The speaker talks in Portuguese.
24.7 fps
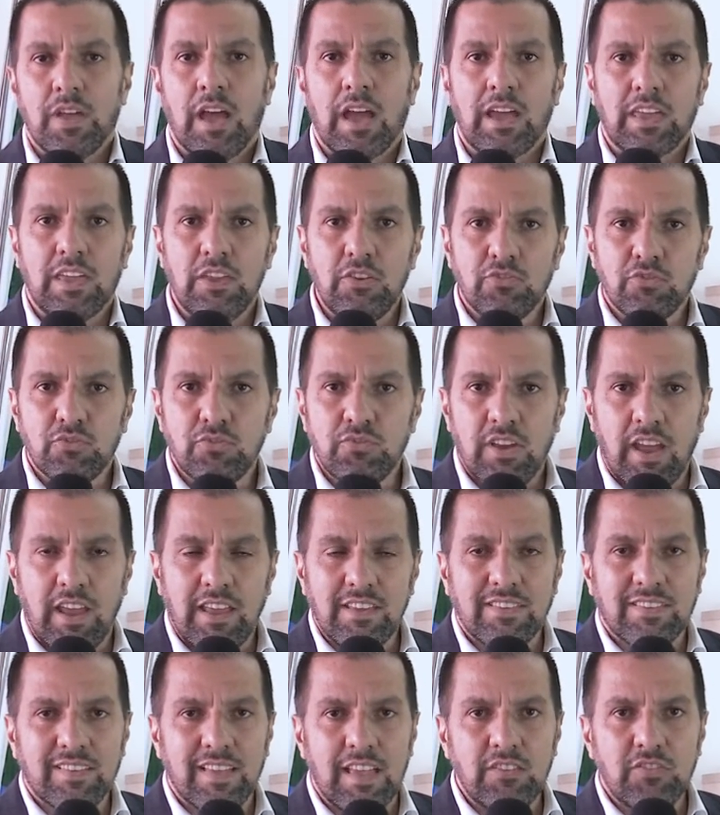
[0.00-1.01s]
Aqui em Jundiaí a
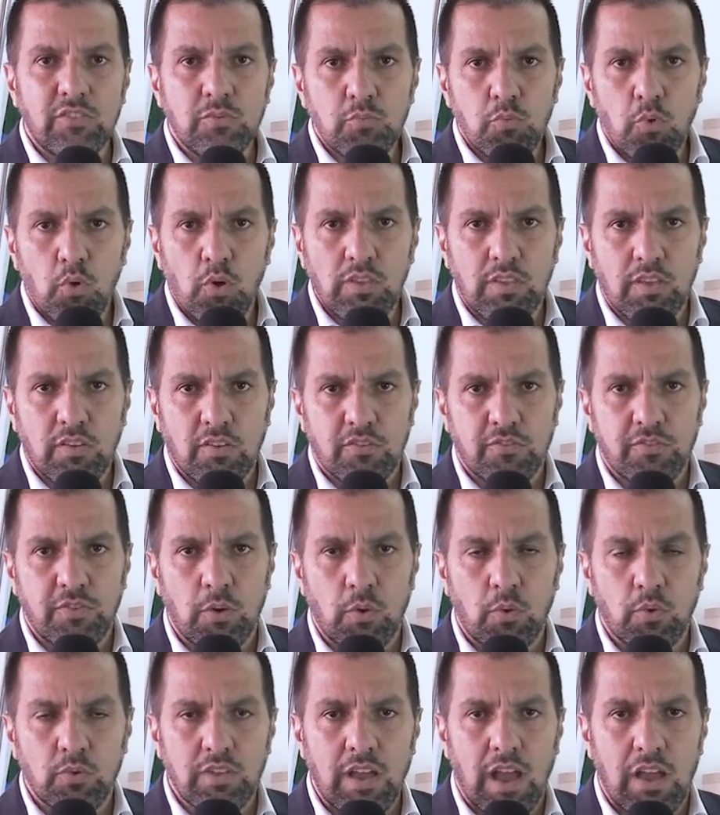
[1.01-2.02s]
gente sente muita
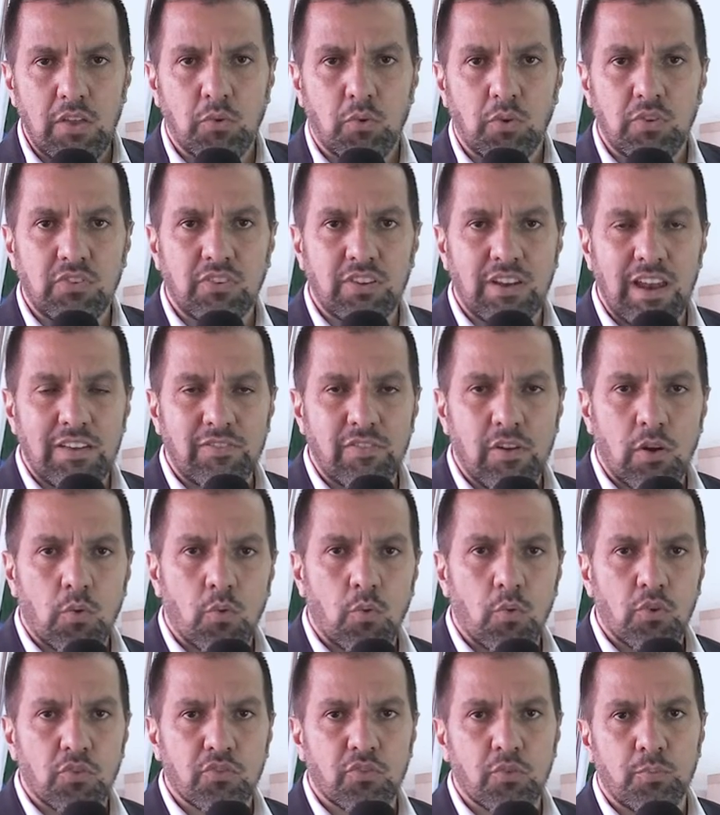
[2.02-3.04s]
dificuldade quando a gente leva
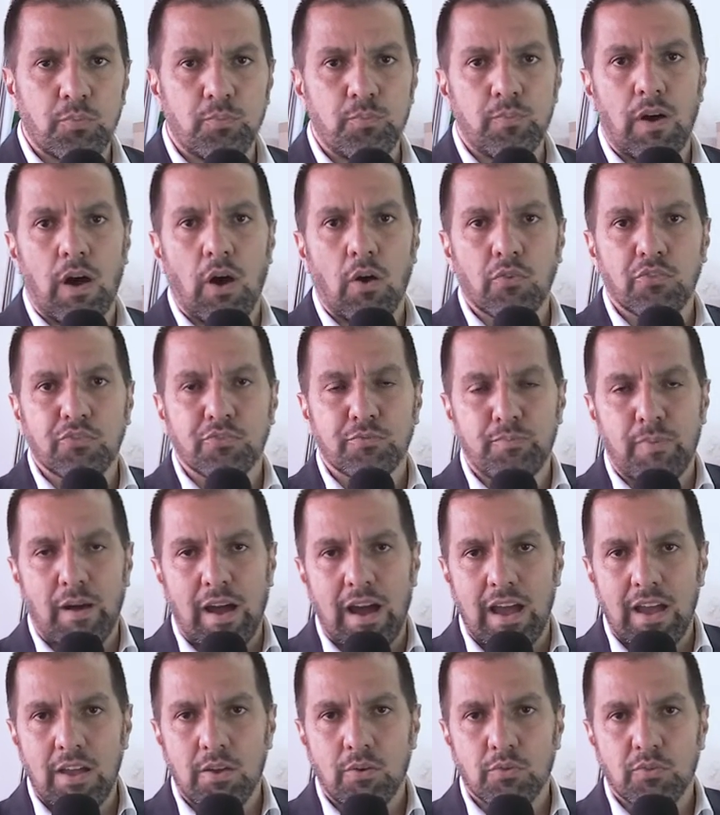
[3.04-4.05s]
curso aos
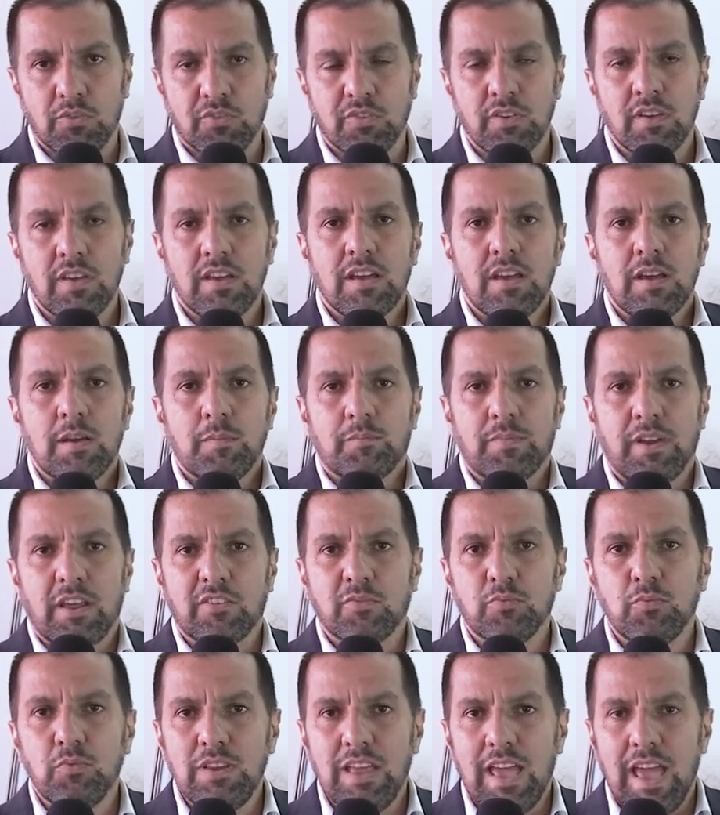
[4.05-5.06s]
bairros, para
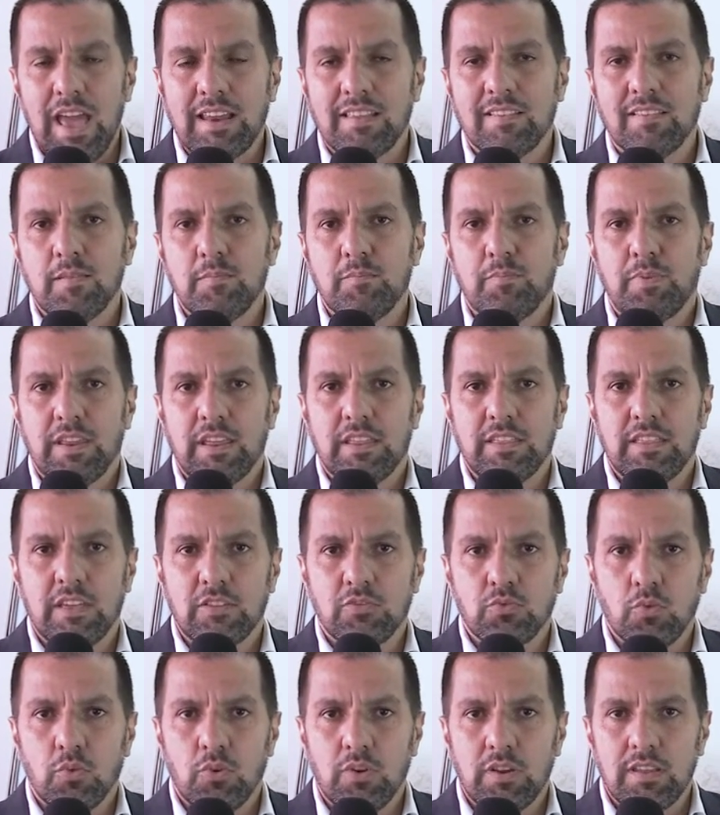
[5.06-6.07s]
as mulheres
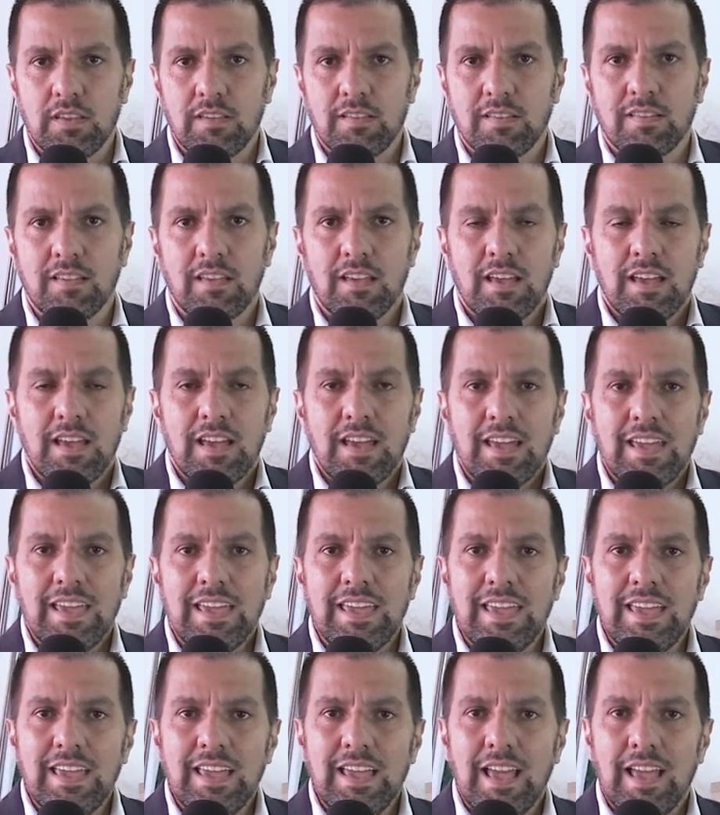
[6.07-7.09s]
empreendedoras.
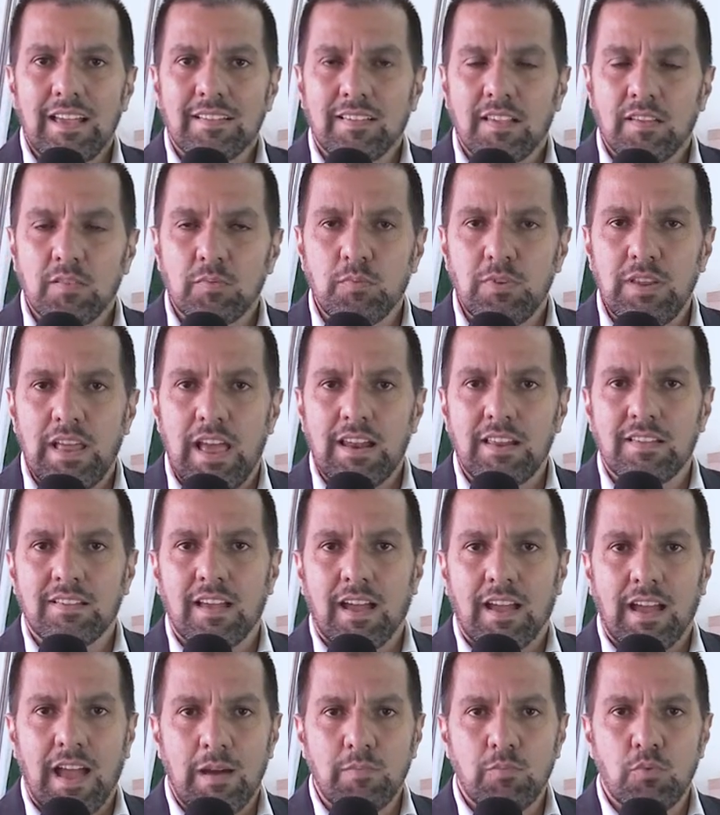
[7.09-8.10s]
E essas mulheres
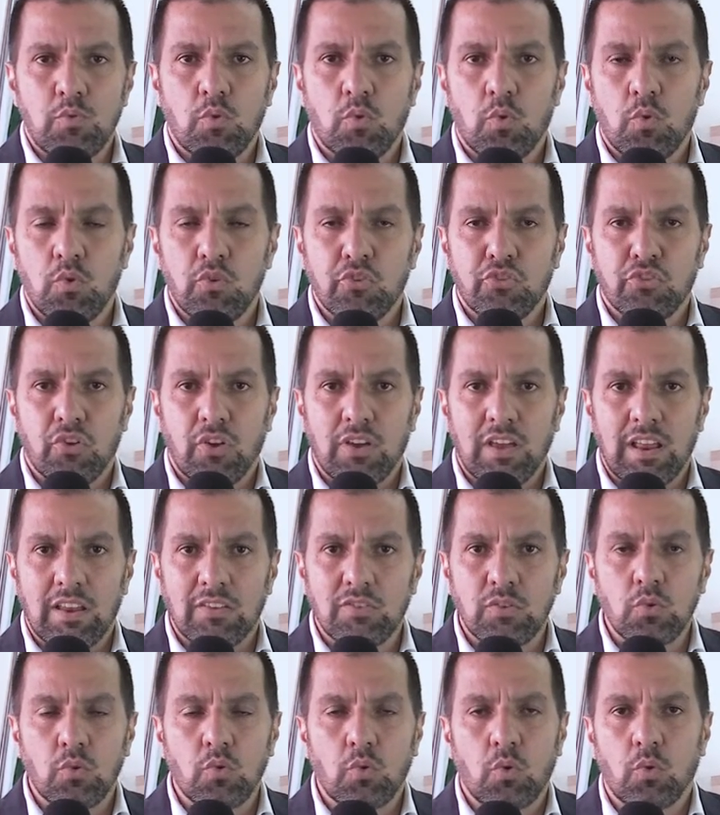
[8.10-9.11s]
acabam o curso, só que
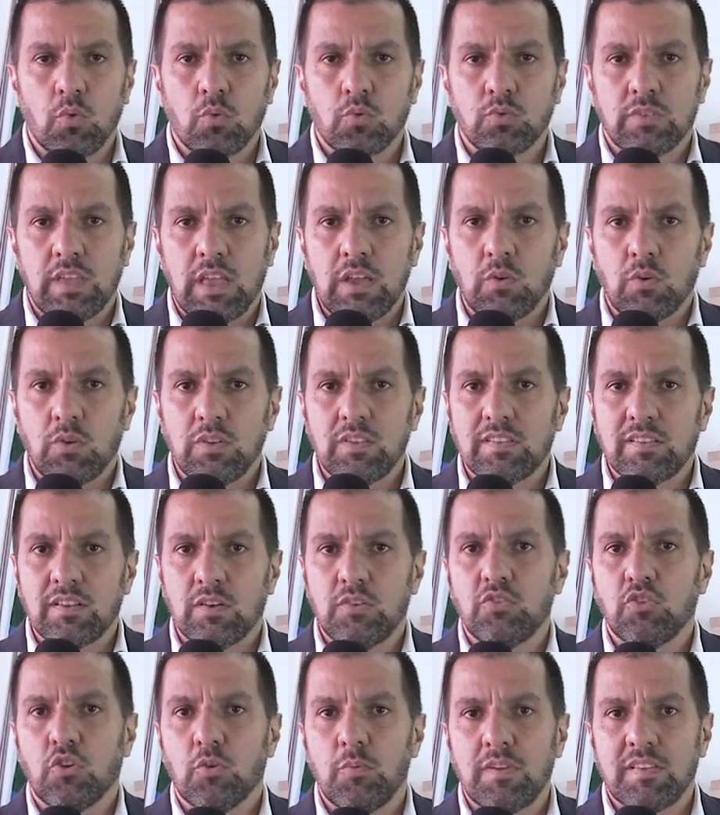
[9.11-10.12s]
elas não têm
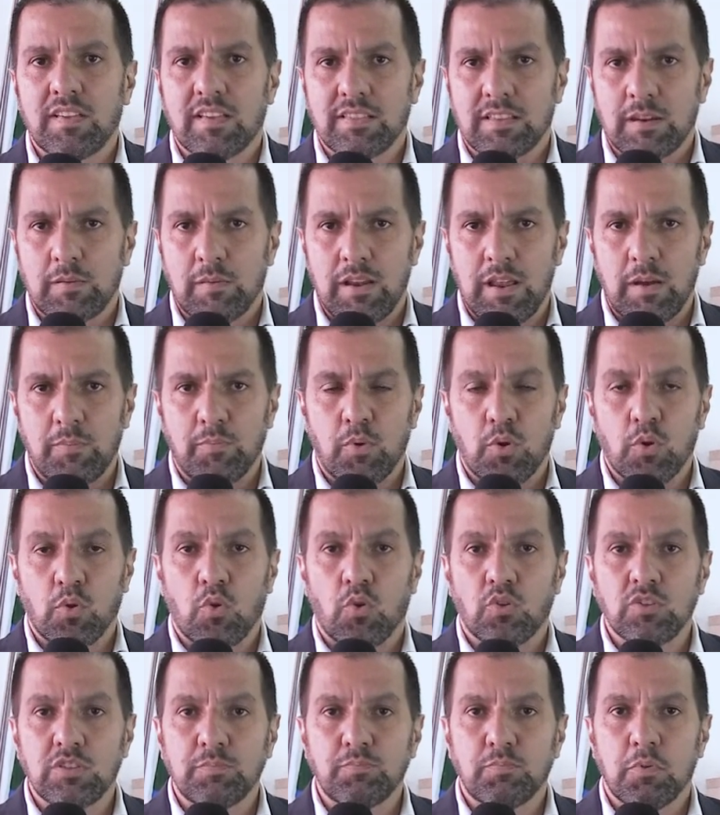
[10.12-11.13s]
condição de começar a trabalhar por
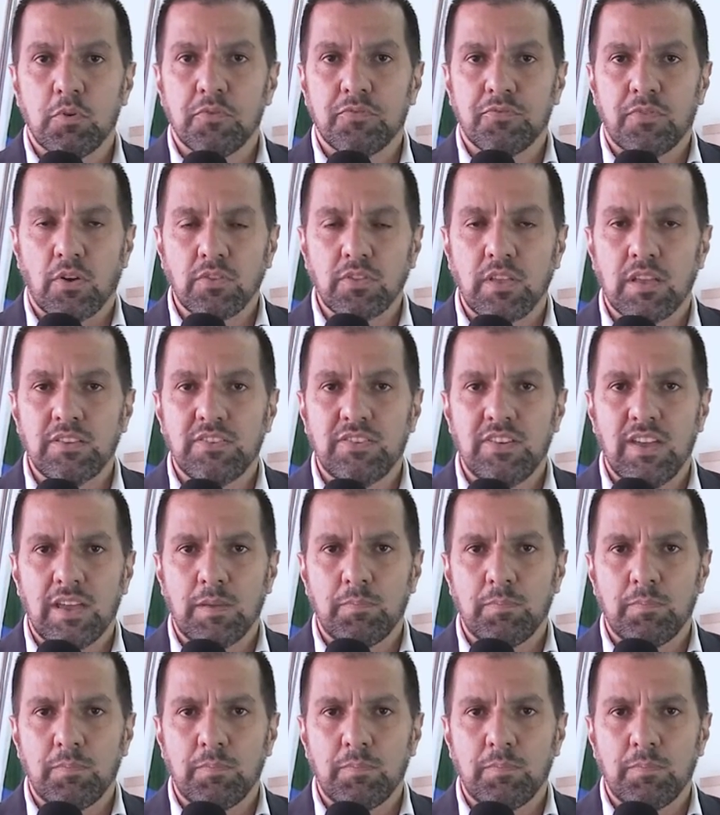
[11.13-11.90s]
conta por falta de